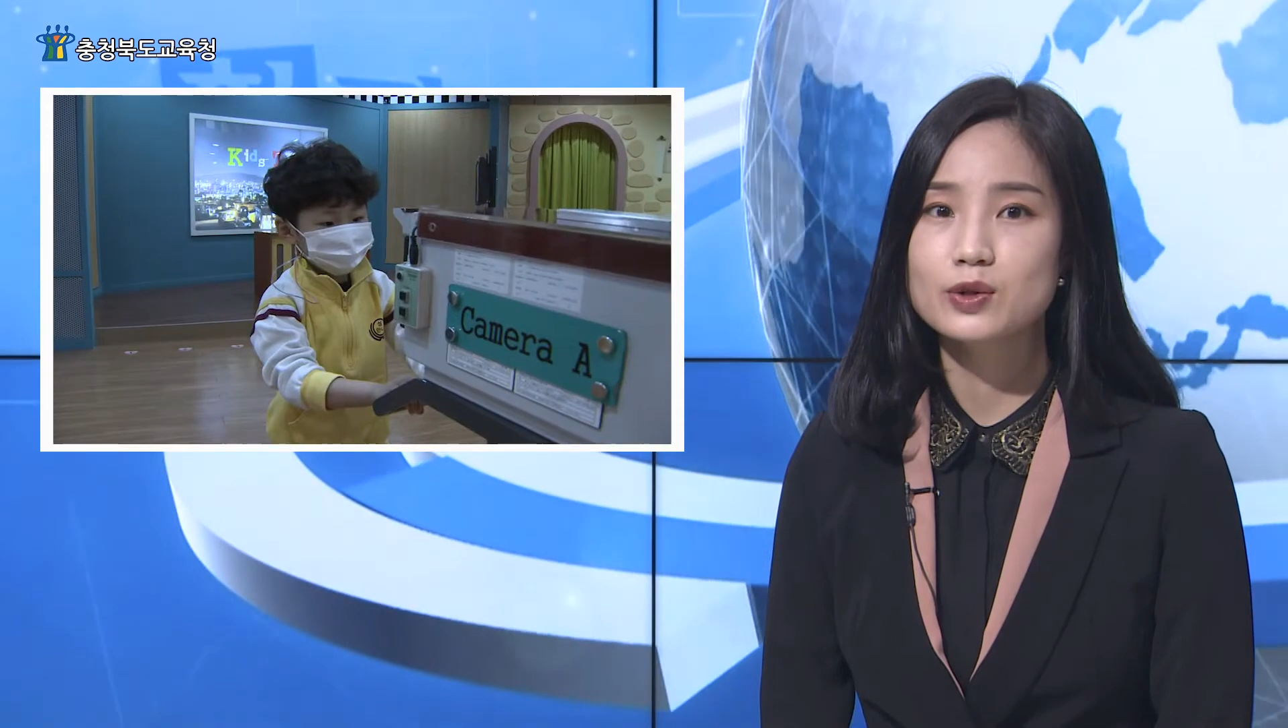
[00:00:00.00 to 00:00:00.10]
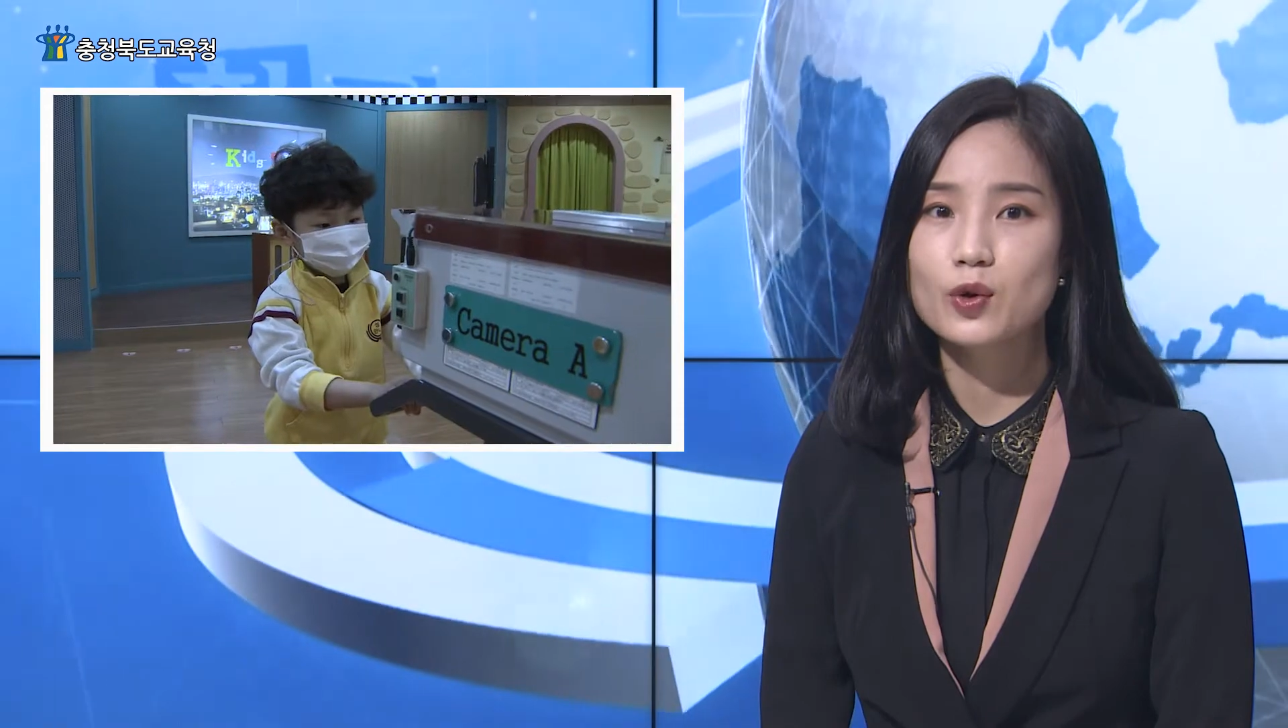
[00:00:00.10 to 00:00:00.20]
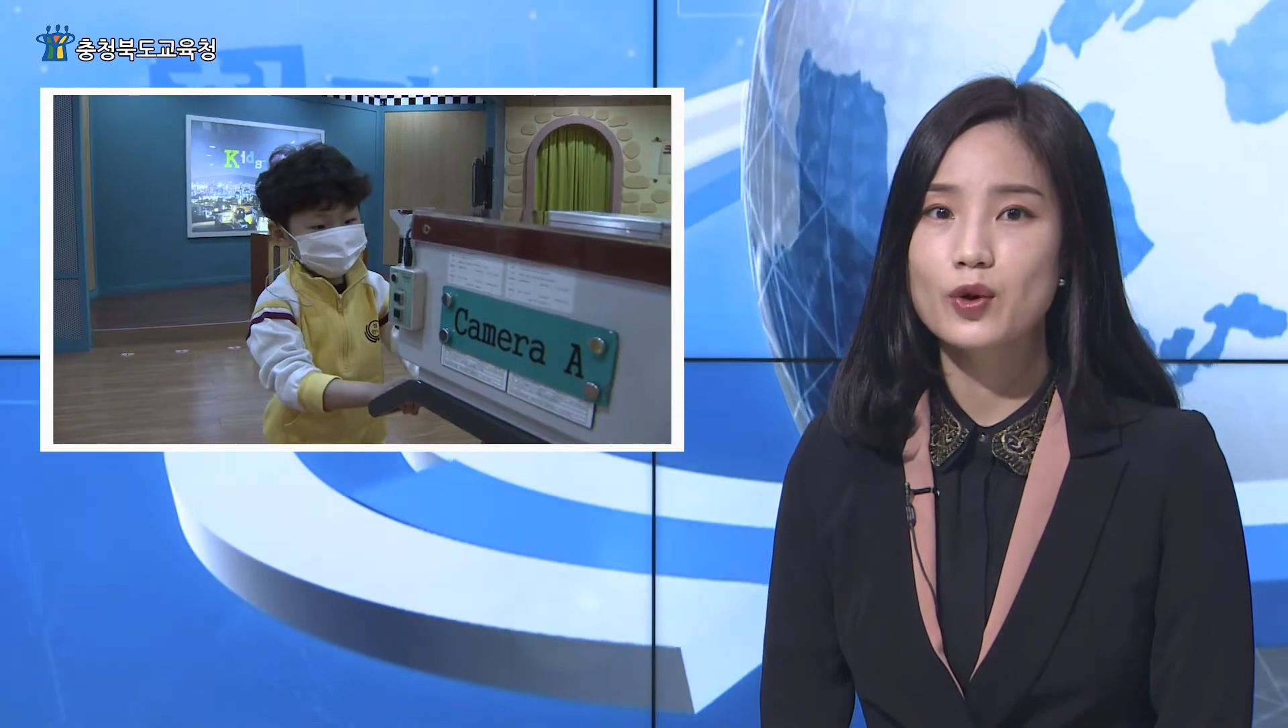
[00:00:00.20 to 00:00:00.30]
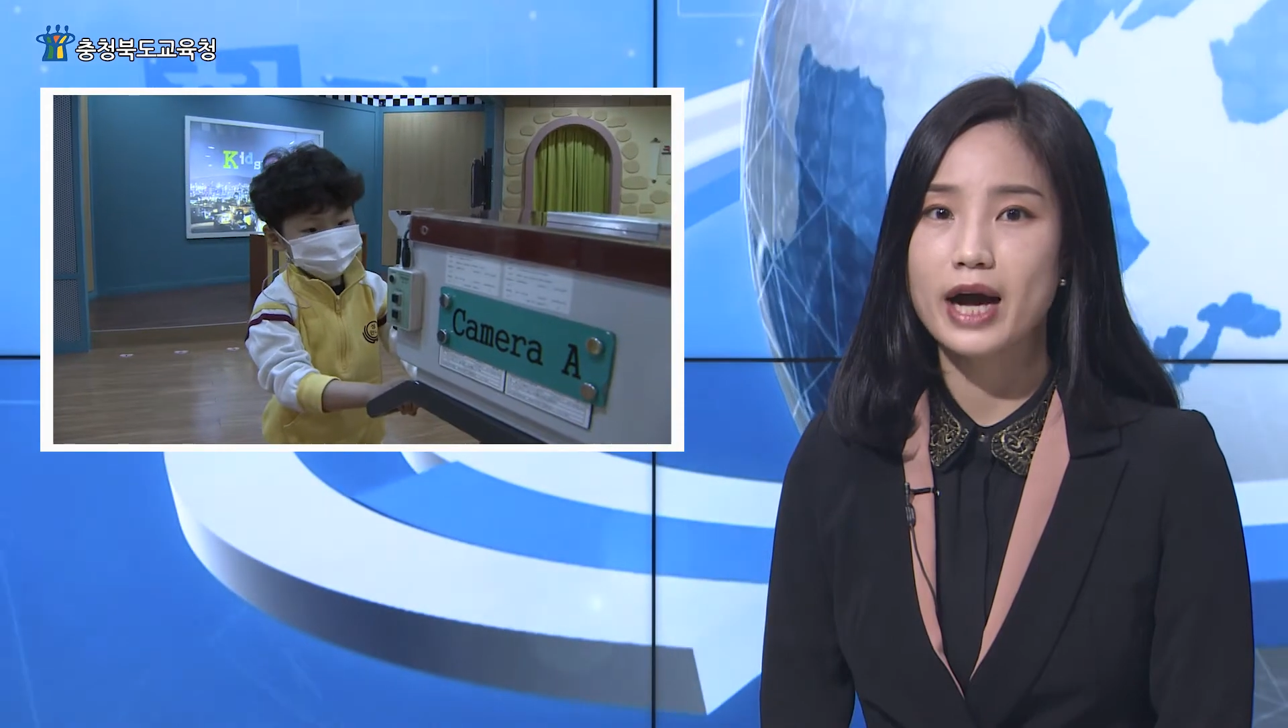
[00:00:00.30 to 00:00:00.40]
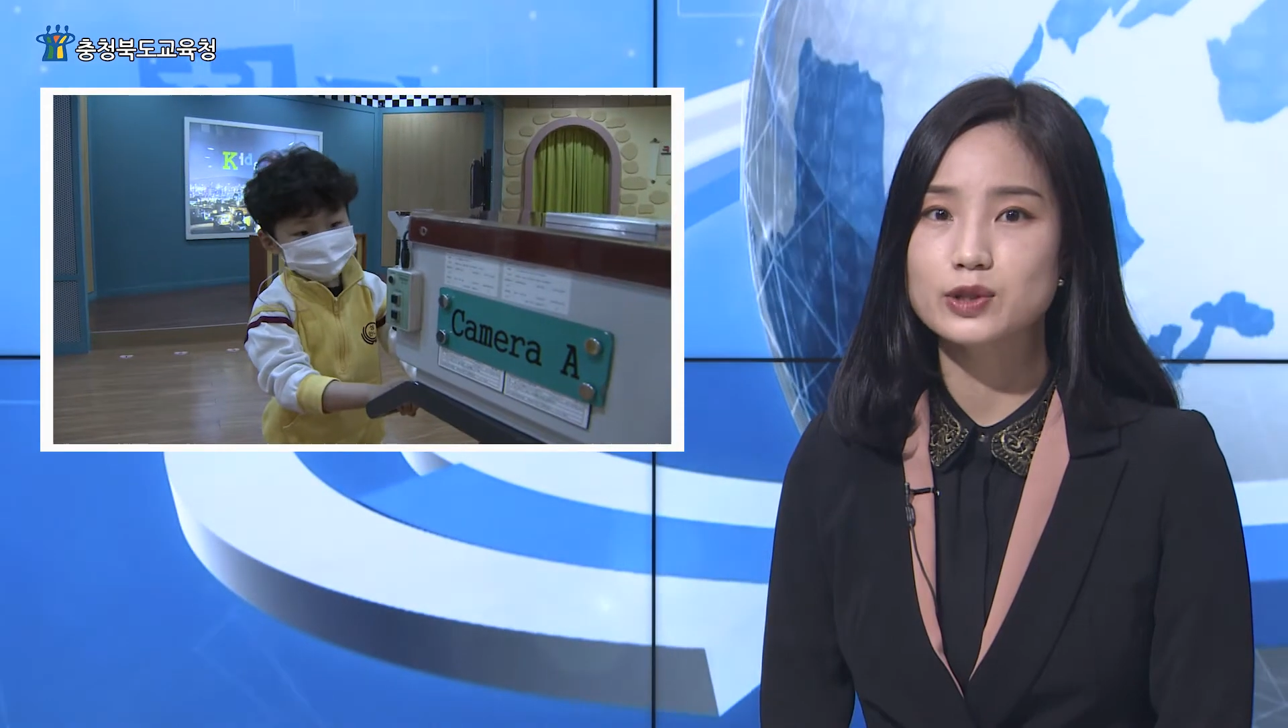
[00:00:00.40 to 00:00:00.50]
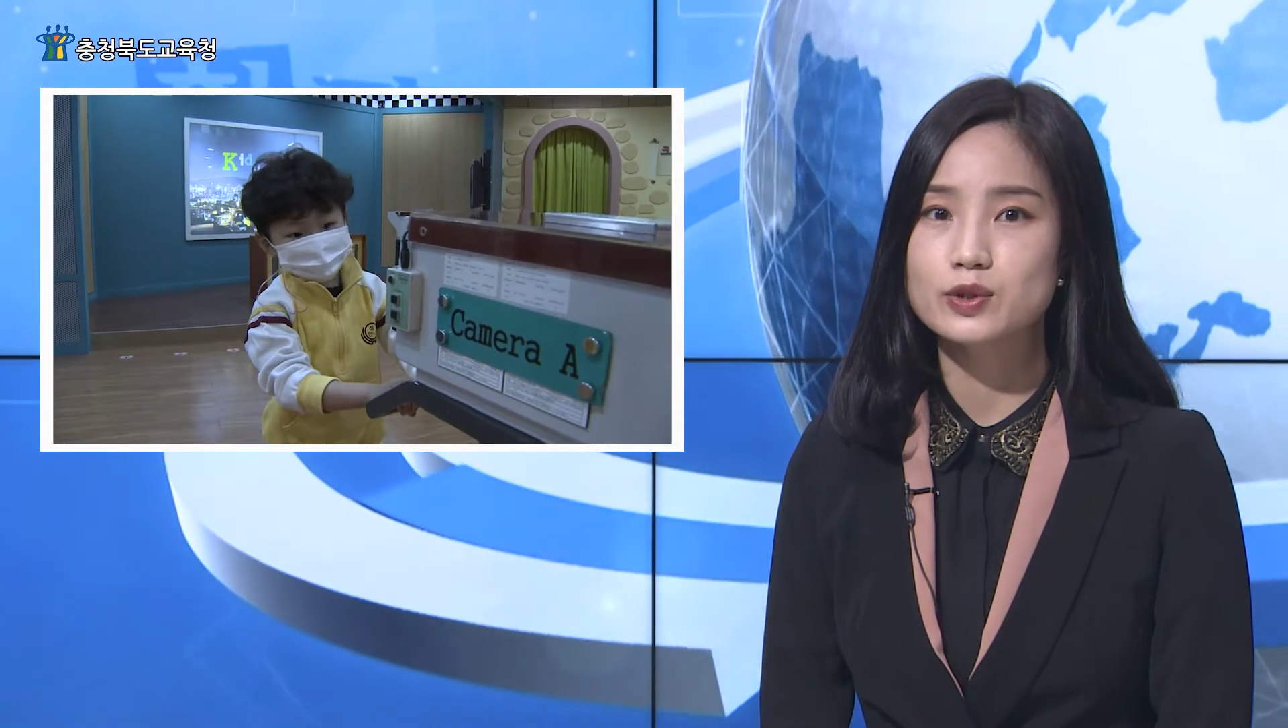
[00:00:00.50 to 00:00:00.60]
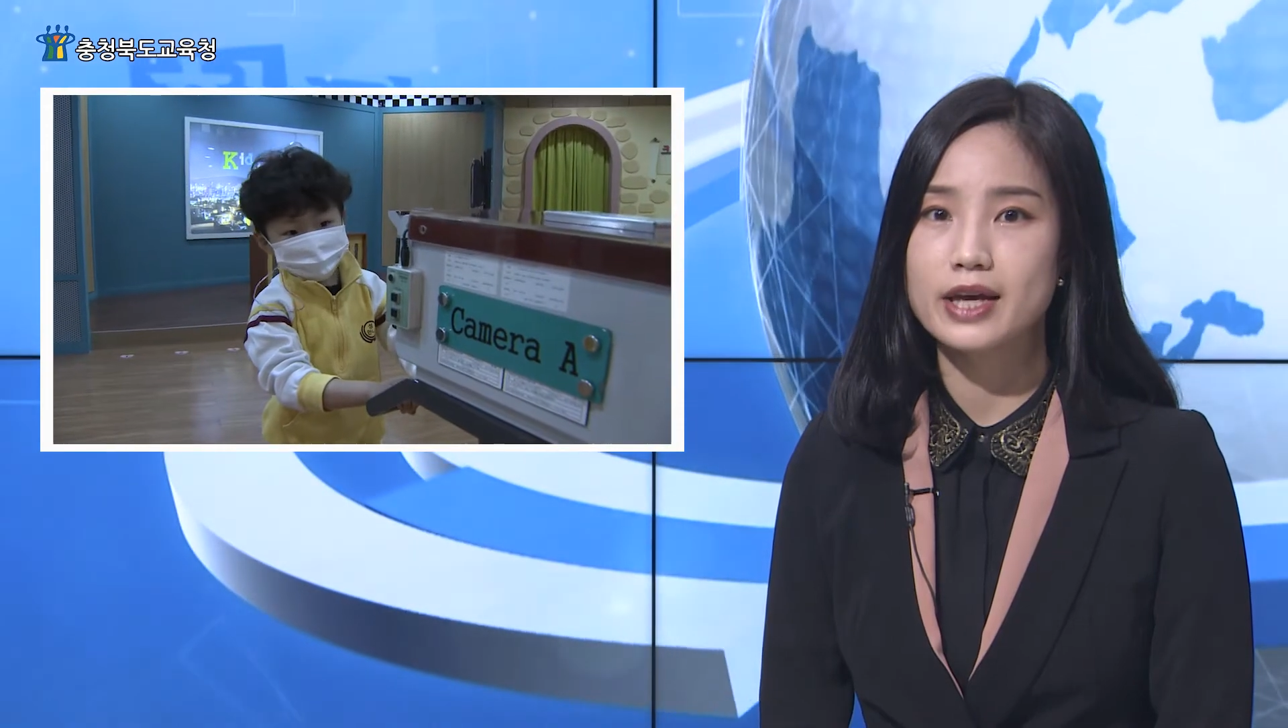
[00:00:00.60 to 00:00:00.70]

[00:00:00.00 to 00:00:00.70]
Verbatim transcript: 토요 가족